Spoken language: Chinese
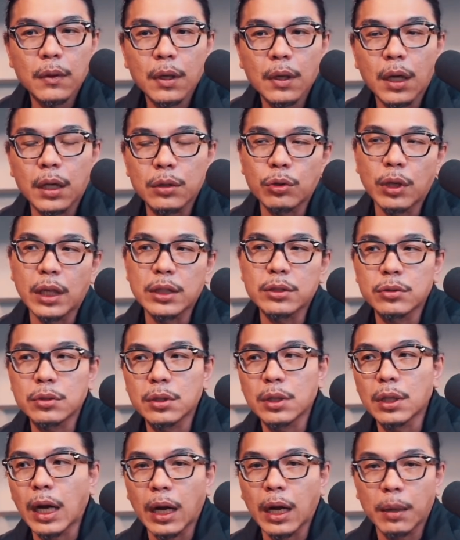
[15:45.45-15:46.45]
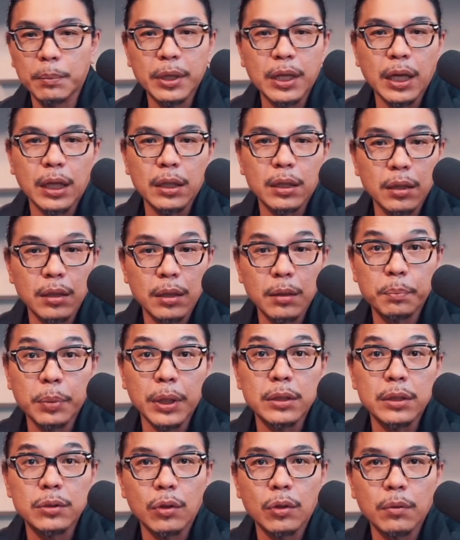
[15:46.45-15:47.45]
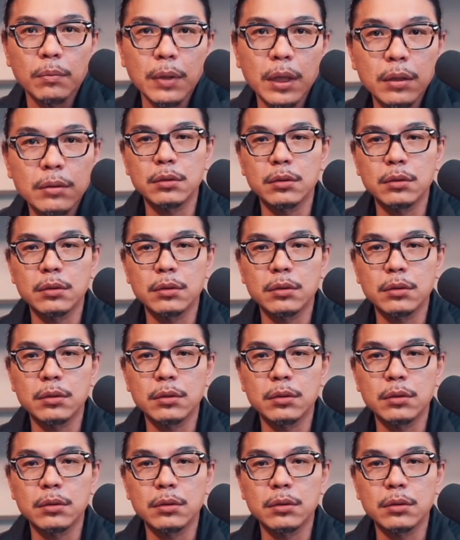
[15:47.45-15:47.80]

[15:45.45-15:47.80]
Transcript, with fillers: 卡杜拉就是阿拉比卡的一个变种嘛。